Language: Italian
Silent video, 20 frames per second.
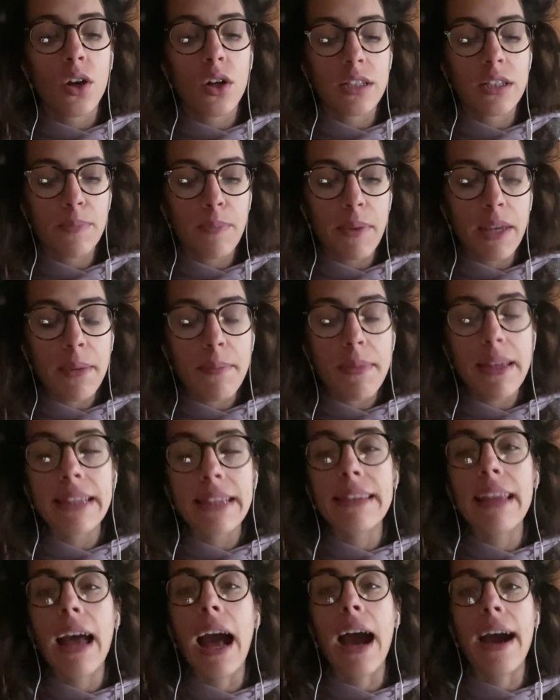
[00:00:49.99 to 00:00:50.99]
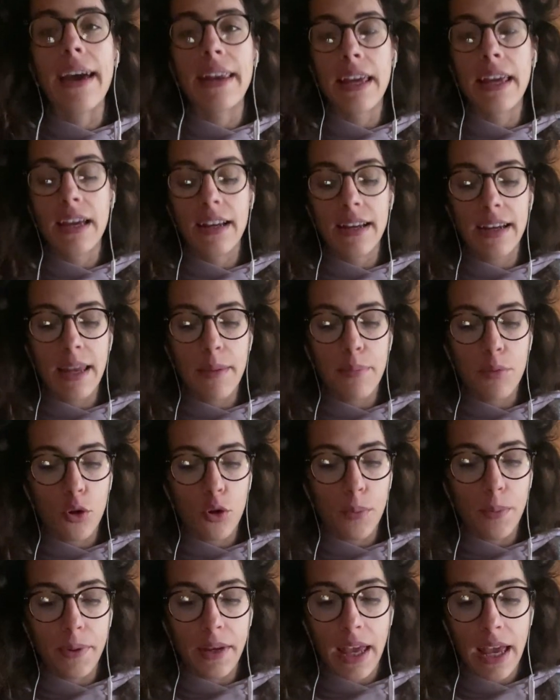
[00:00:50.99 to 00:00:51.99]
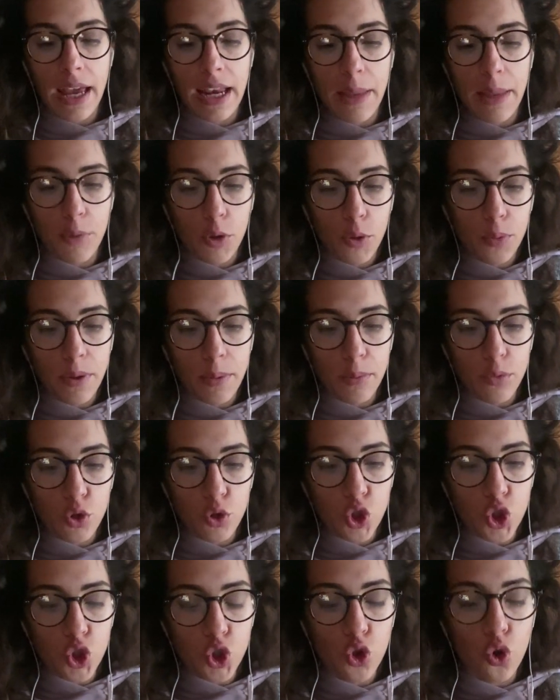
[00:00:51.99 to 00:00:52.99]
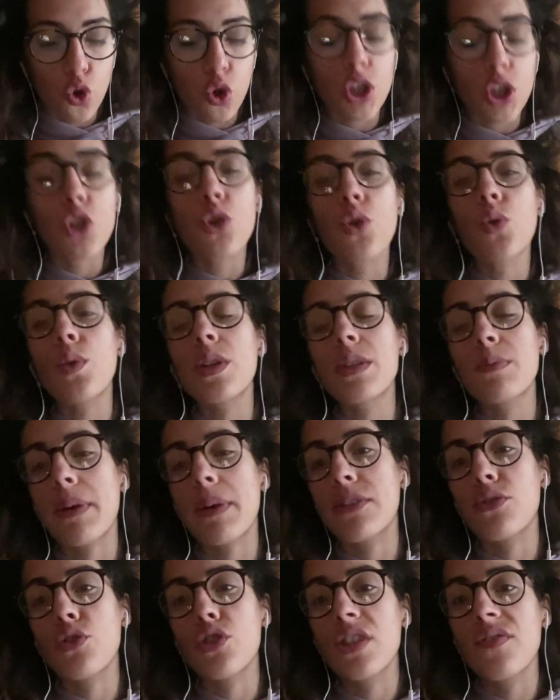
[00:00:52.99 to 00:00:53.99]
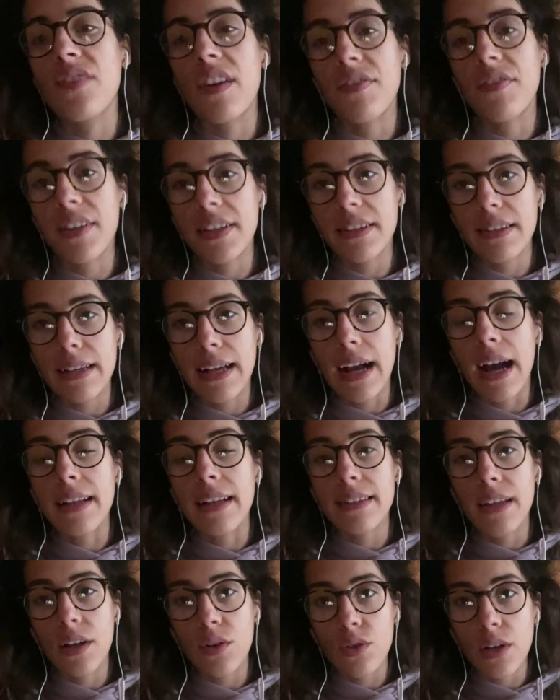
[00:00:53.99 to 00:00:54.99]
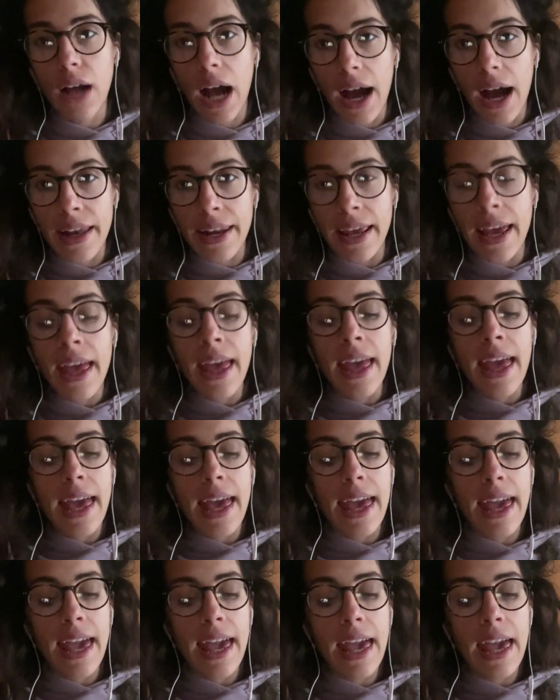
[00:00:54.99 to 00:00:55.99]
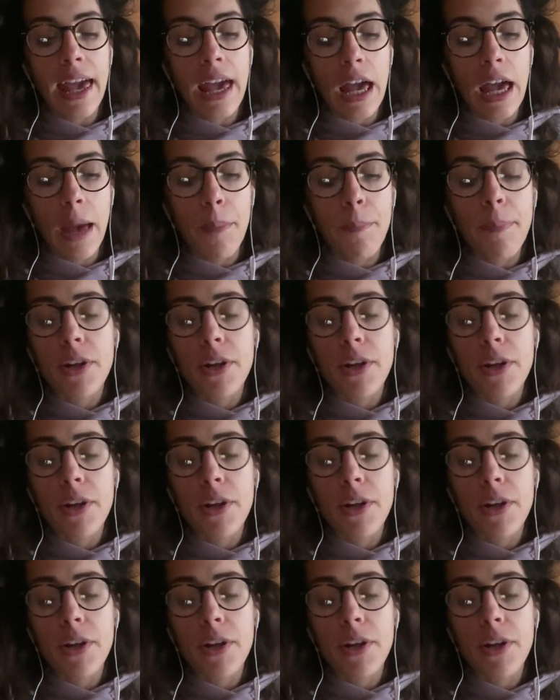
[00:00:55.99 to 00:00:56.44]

sperimentare le proprie, le proprie, emozioni con cui spesso si fa fatica a dialogare e,